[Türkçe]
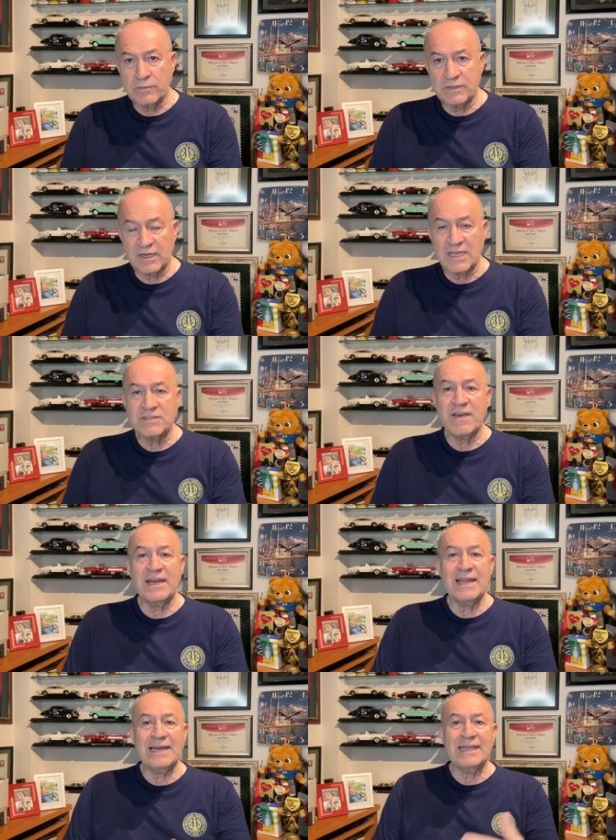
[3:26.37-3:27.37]

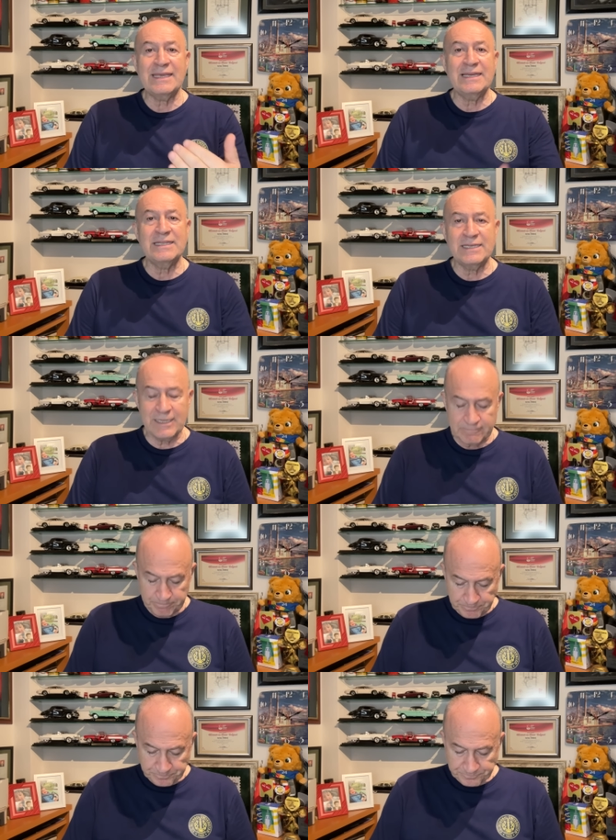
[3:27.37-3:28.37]
transferlerle ilgili
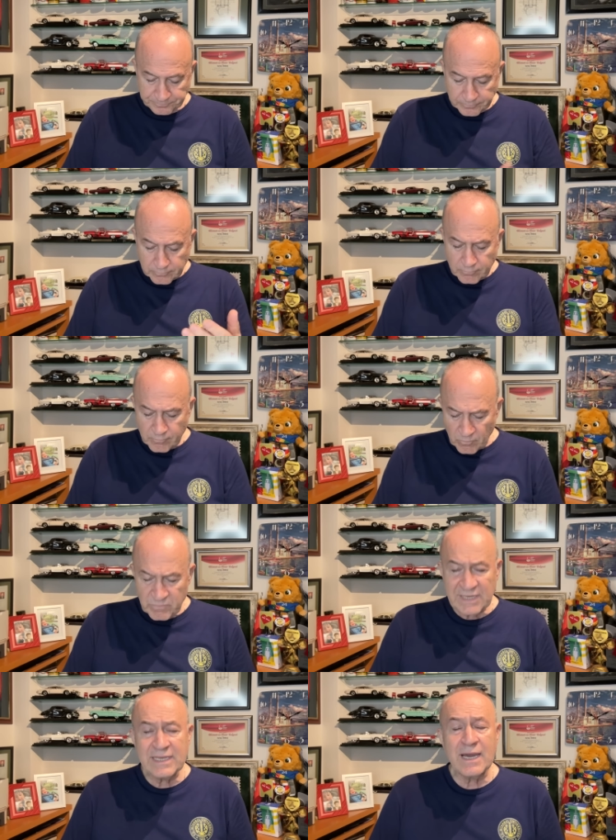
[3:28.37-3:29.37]

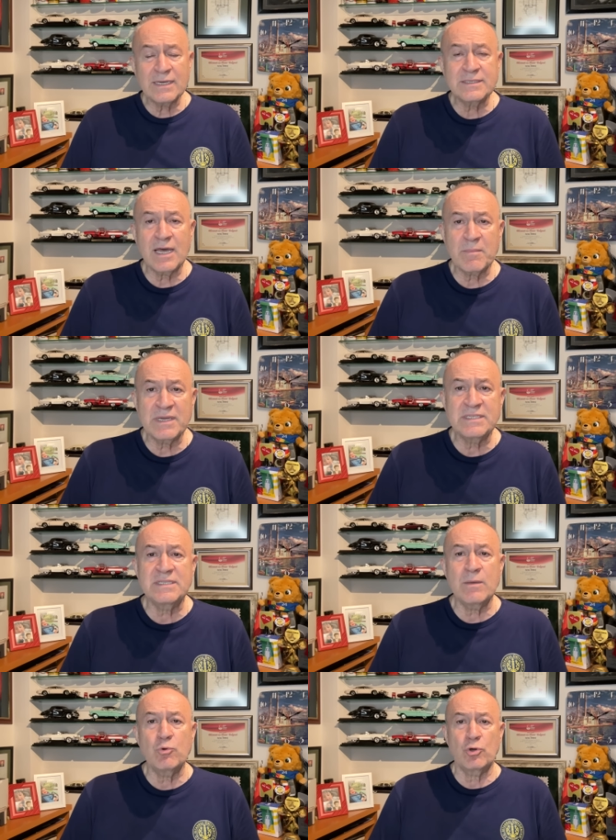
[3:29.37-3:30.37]
bilgi aktarmak
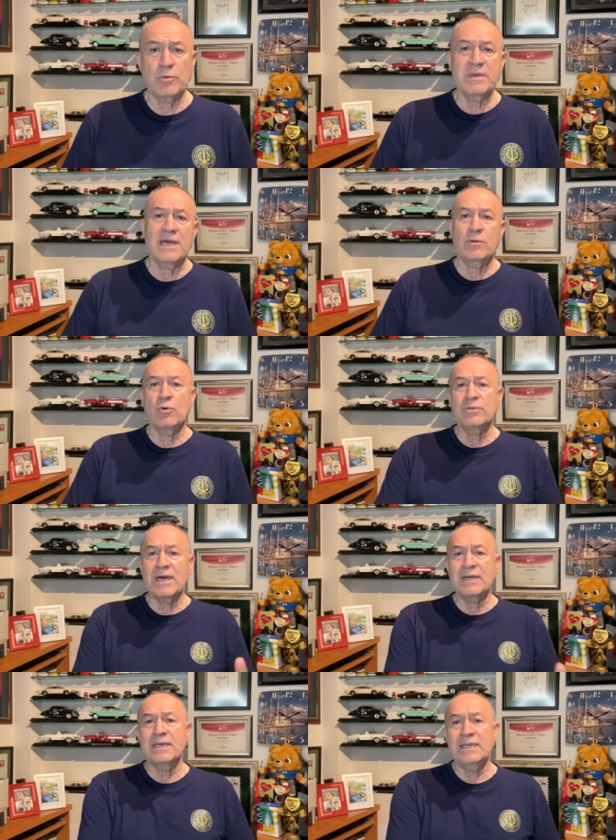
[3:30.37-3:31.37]
istemiyorum. Yani
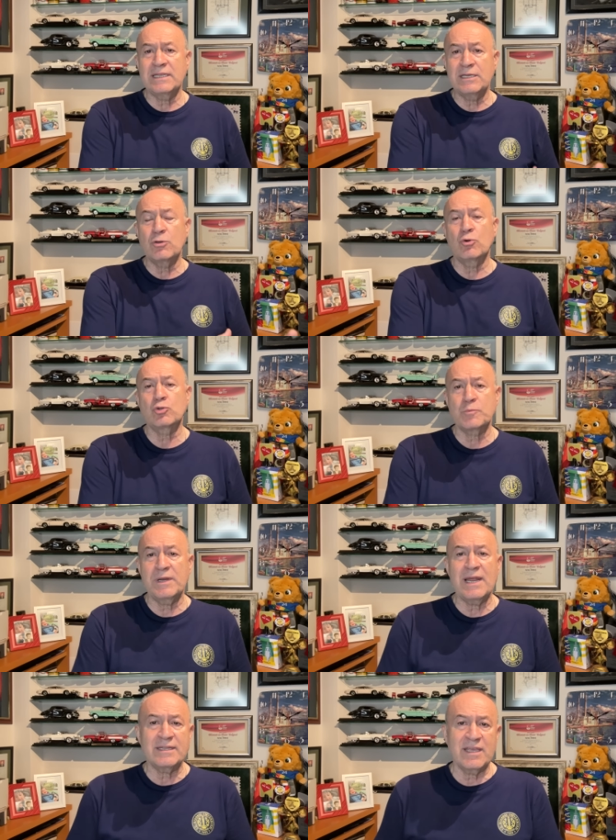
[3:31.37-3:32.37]
onlarla ilgili
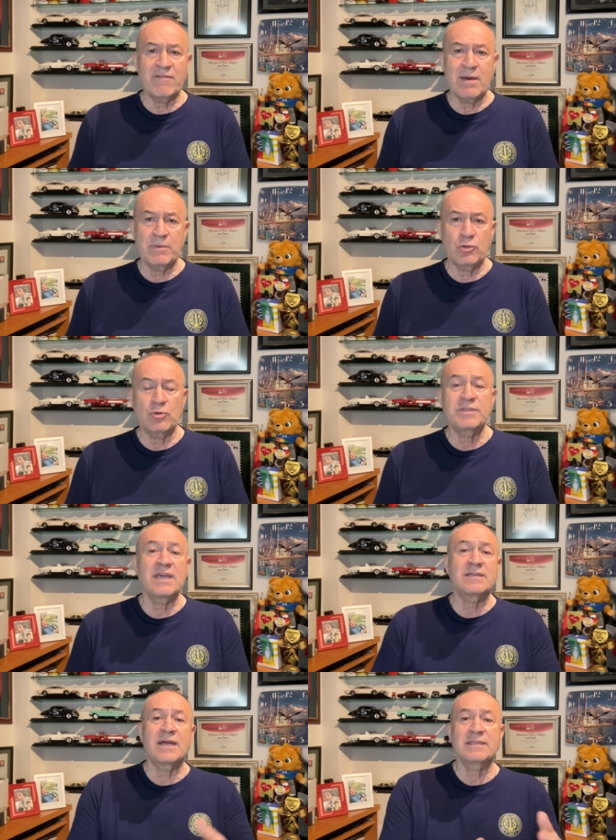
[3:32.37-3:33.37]
görüşmeler devam ediyor.
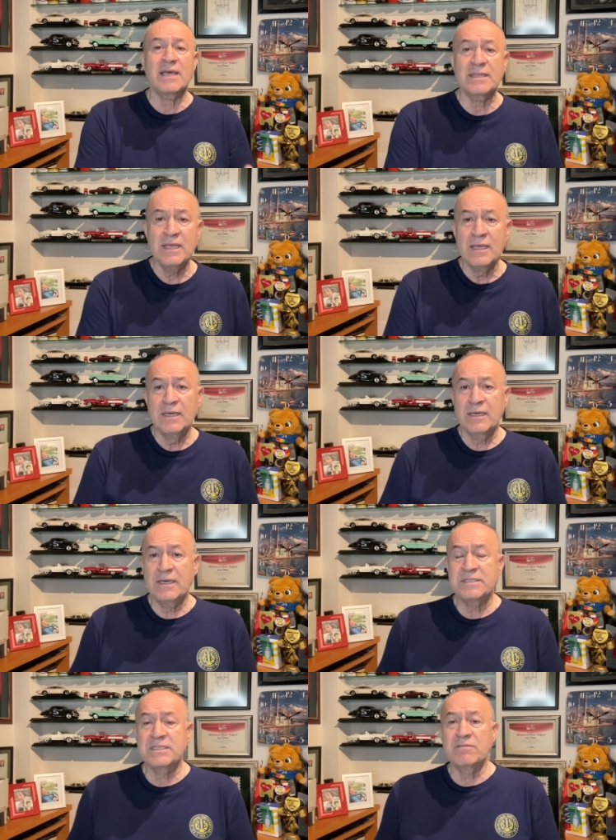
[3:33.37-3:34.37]
Tekrardan
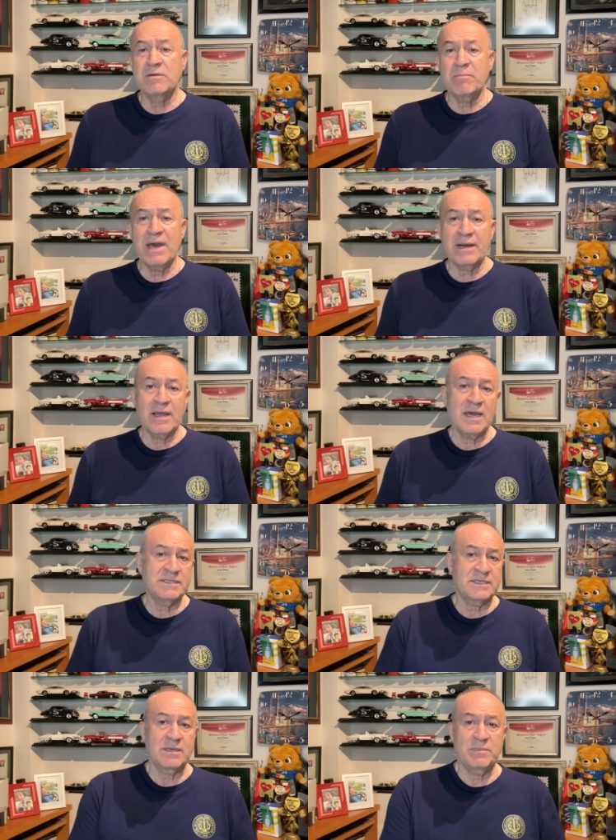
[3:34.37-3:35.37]
e, Steven
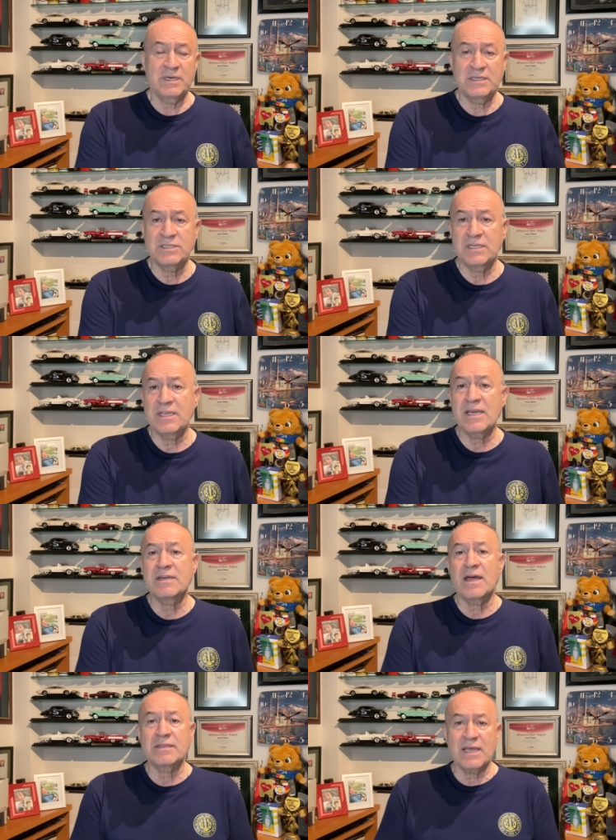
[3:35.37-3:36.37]
Bergais gibi, işte
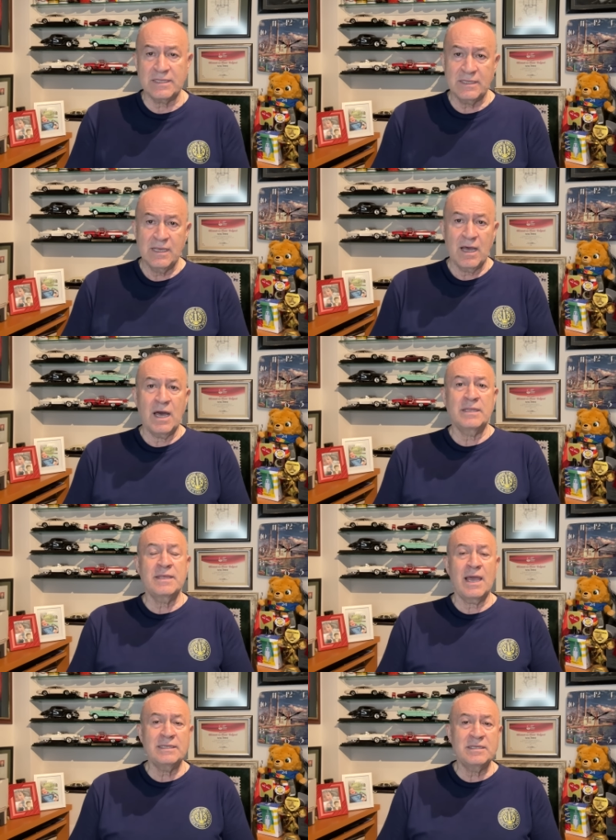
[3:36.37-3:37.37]
tekrardan
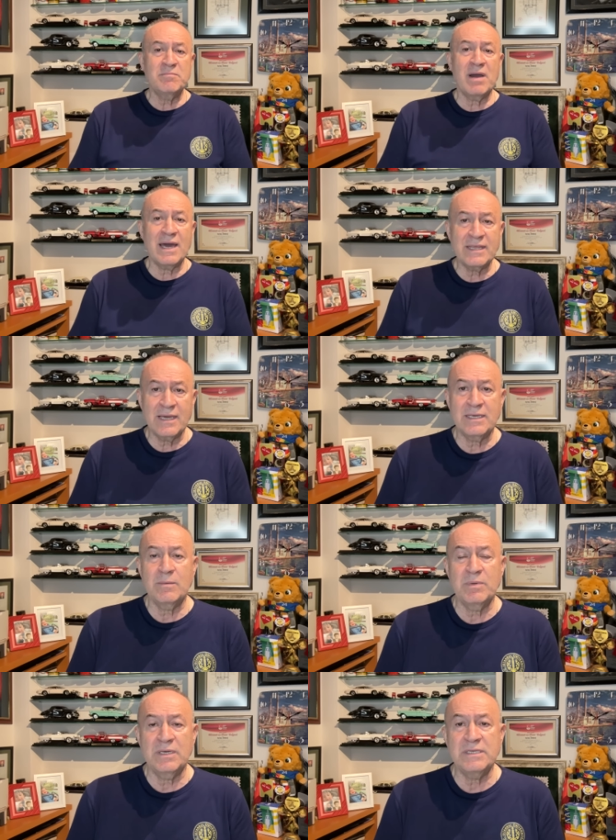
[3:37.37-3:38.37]
Angel Di Maria
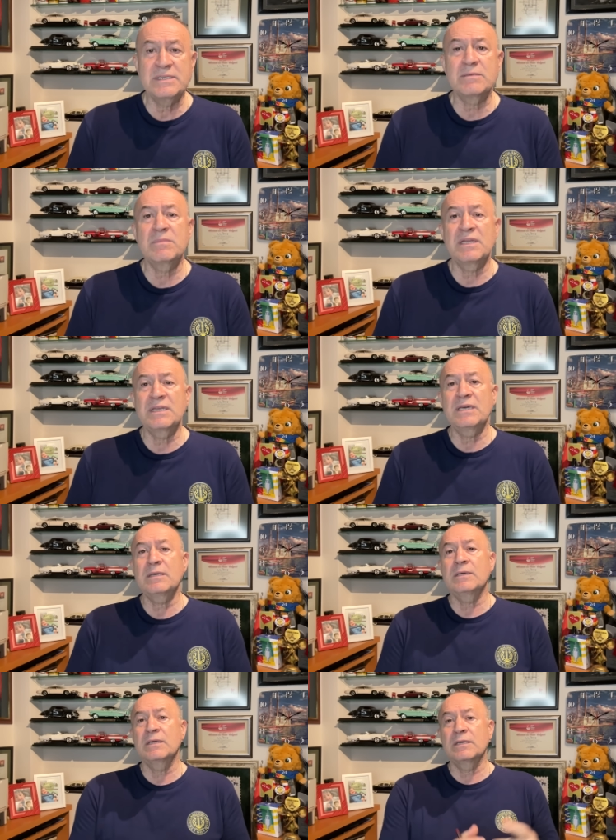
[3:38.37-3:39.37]
gibi isimleri
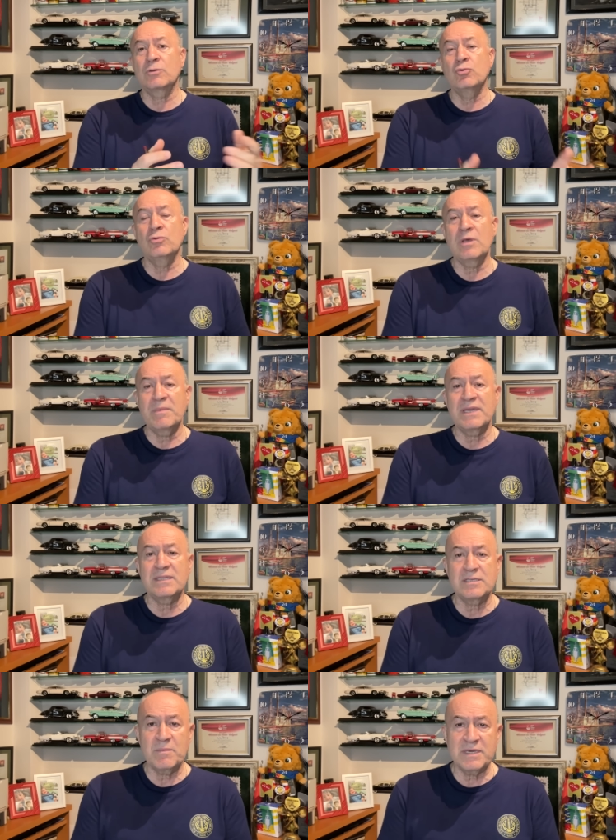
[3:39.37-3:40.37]
e, gündeme
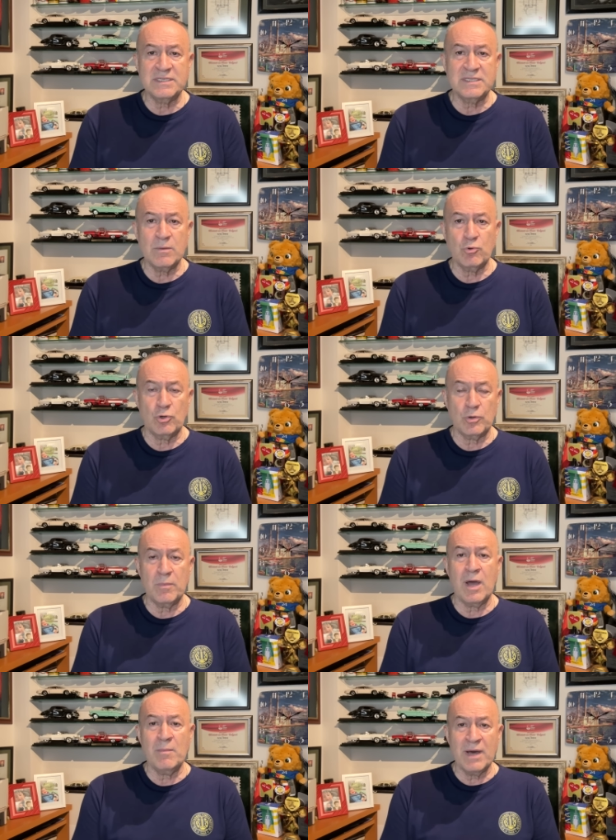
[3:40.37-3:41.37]
getirmek istemiyorum.
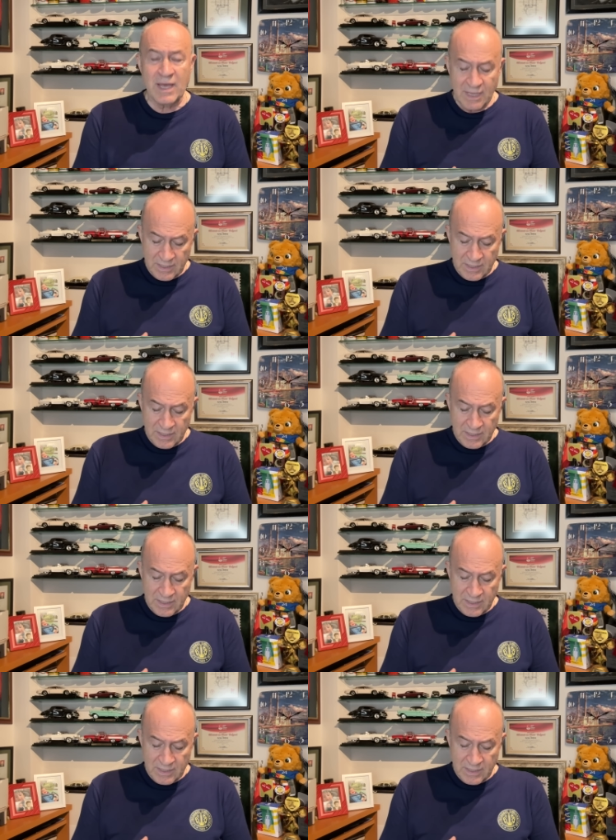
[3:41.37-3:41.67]
Ama